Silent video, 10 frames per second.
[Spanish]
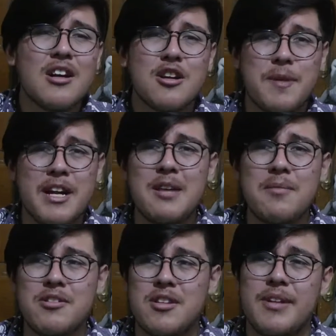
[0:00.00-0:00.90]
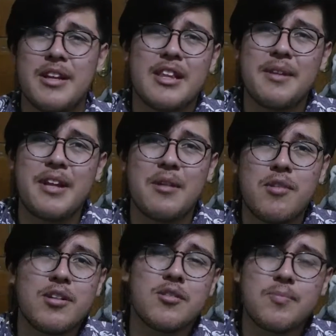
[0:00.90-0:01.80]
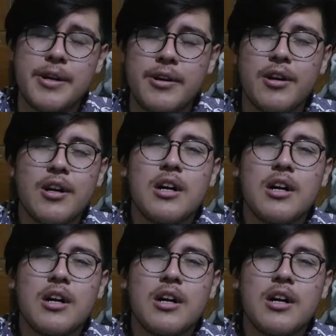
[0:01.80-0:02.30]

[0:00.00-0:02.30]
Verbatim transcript: Los Parademons iban a terminar muertos, pero